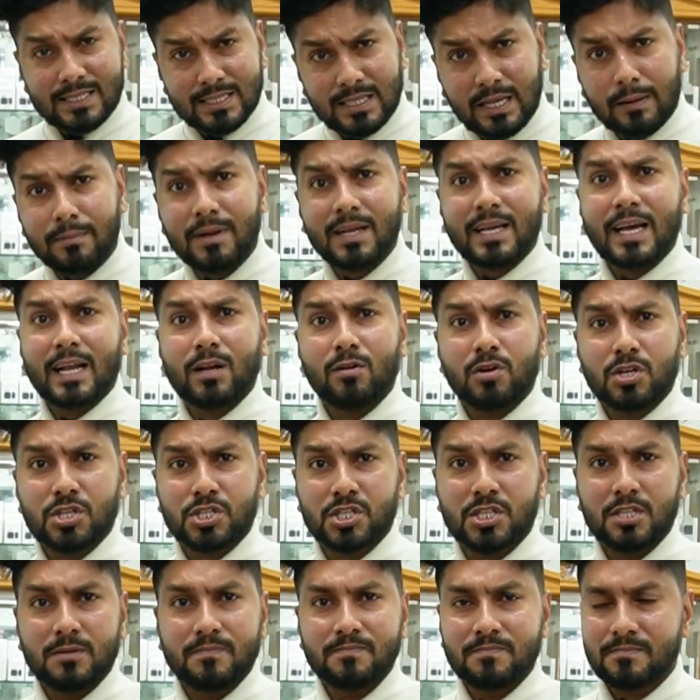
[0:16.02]
আজকে আমরা কেন
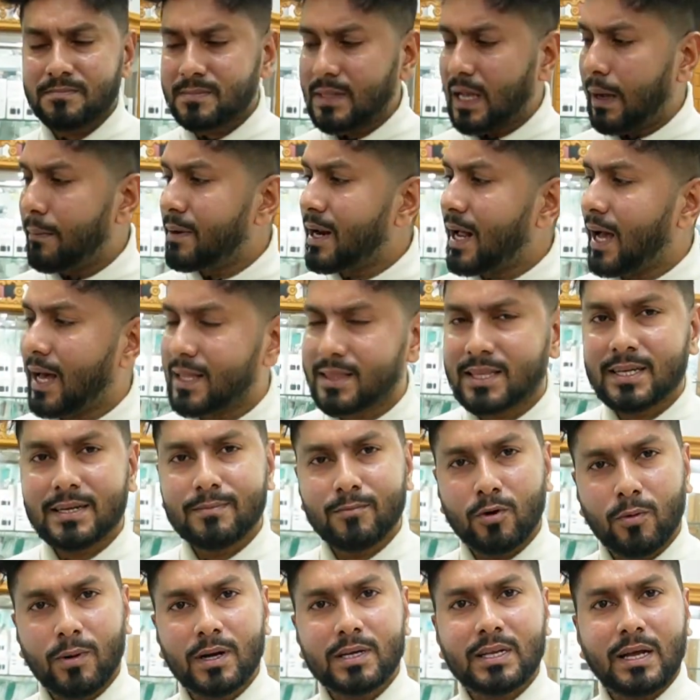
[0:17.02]
আসছি আমার
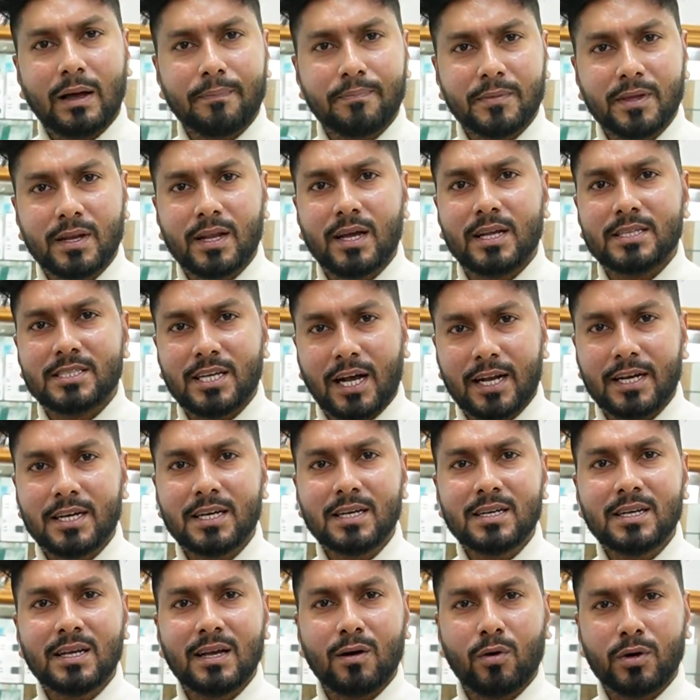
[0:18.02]
হাতের মোবাইলটা আপনারা
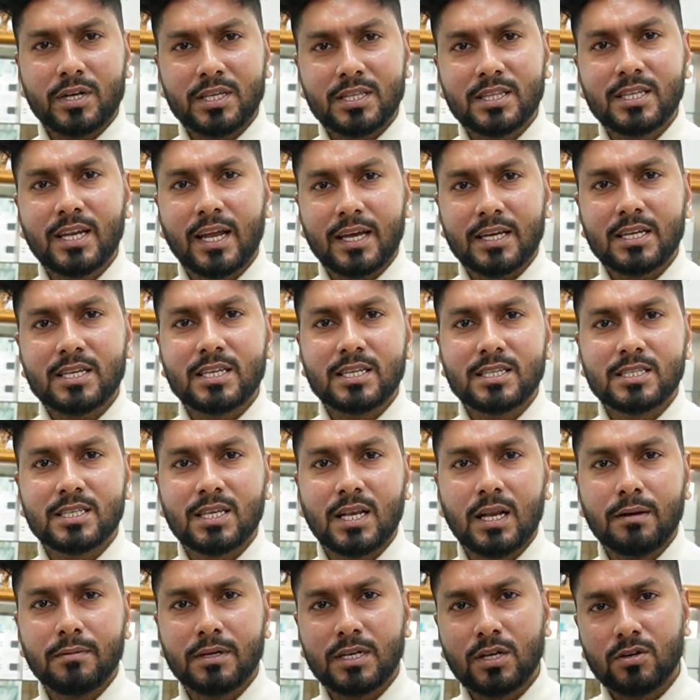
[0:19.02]
জানেন অনেক দিন আগে
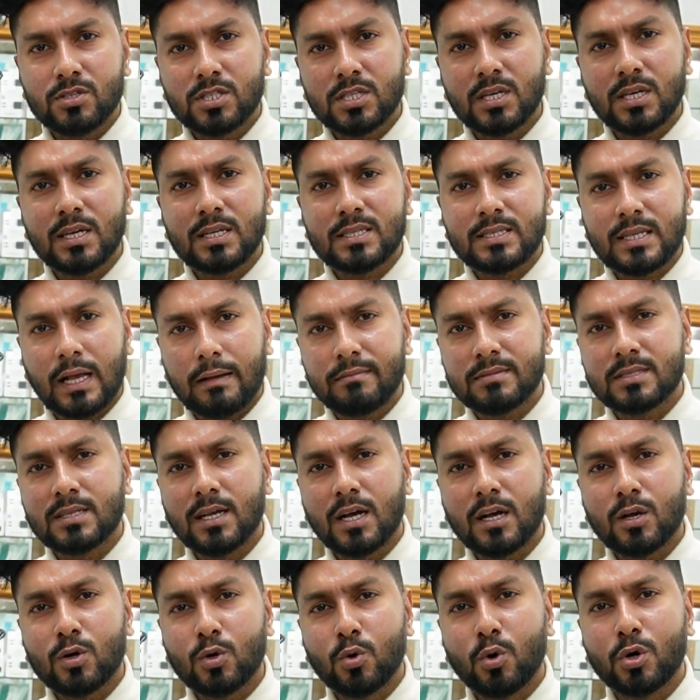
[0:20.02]
কিনেছিলাম এটা হচ্ছে
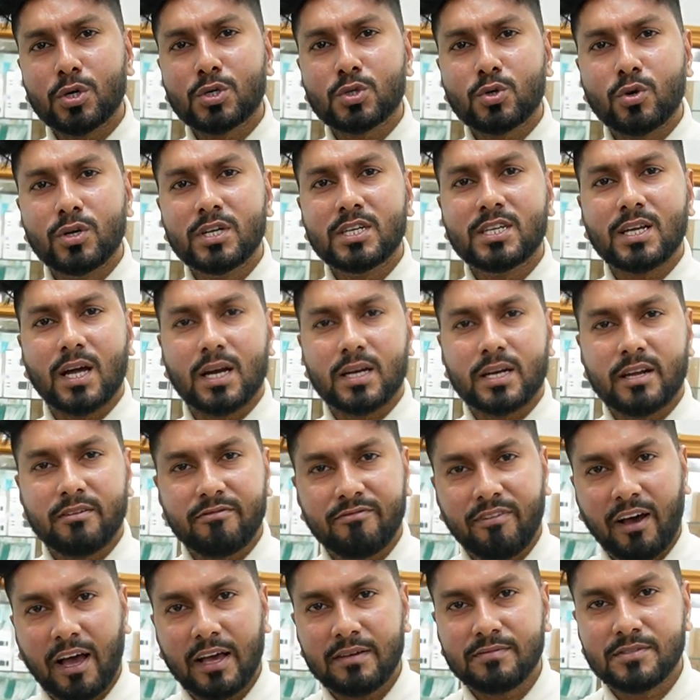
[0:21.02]
স্যামসাং নোট টোয়েন্টি আলট্রা
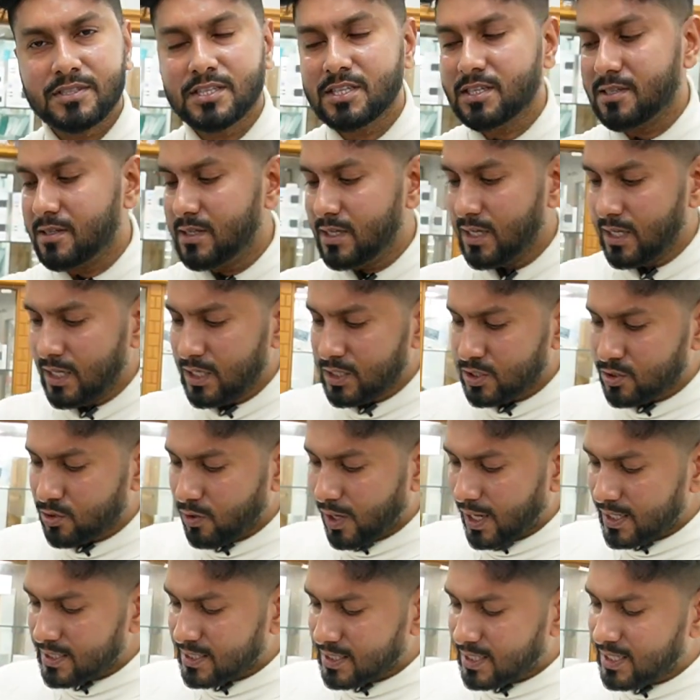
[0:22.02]
ফাইভ জি
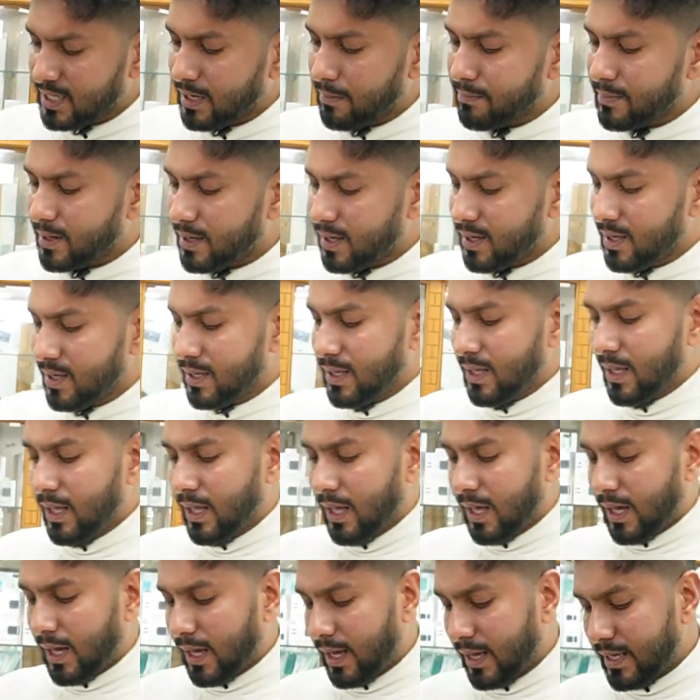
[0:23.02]
সো আজকে আমরা
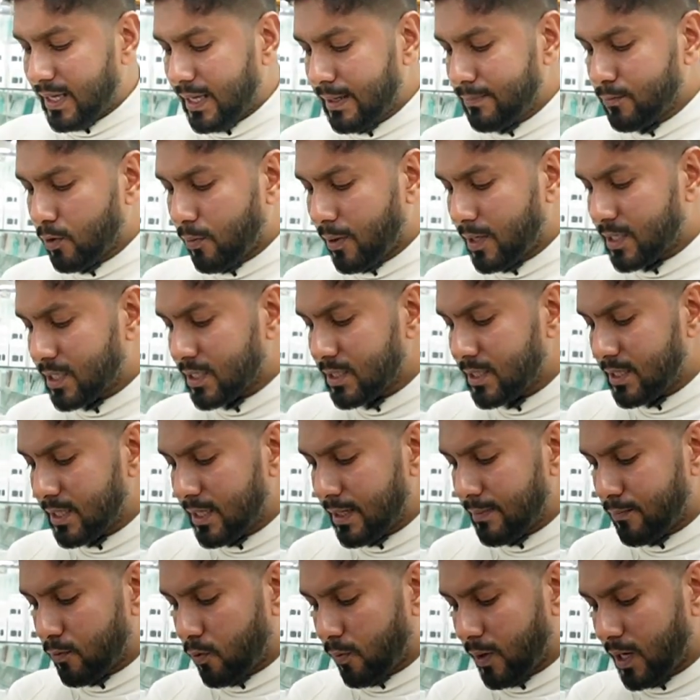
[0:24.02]
এই মোবাইলটি
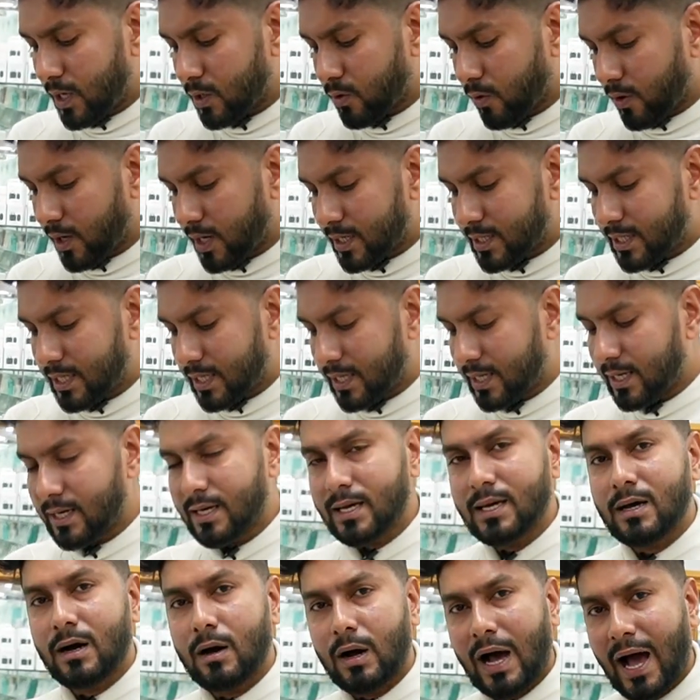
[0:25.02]
দিয়ে মোবাইল কর্নার থেকে
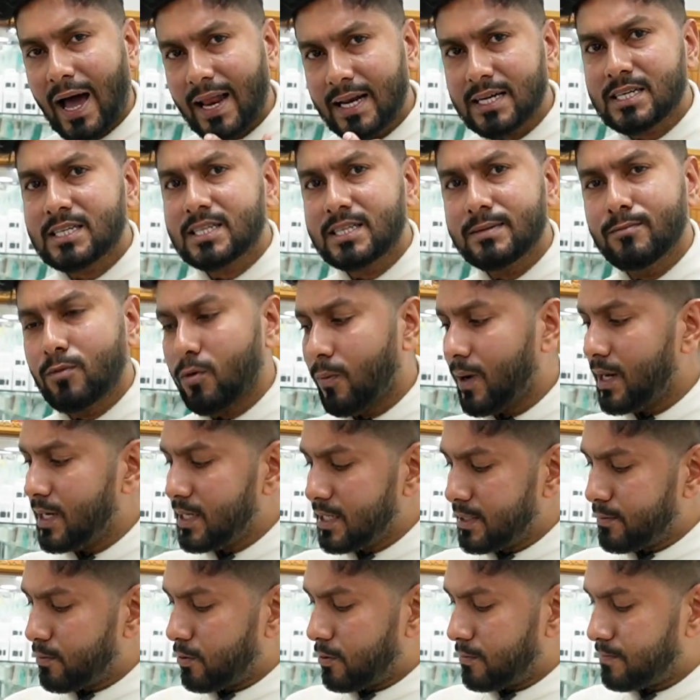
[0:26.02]
আরেকটি মোবাইল
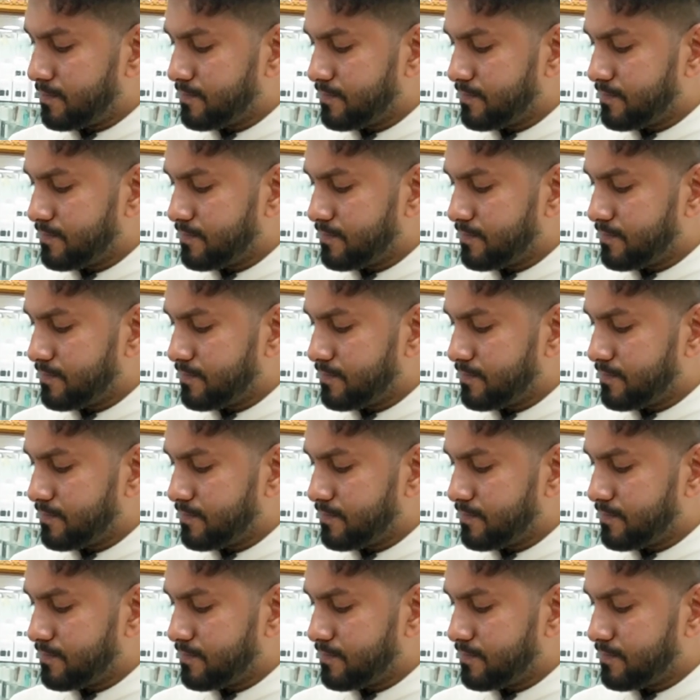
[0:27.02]
নিব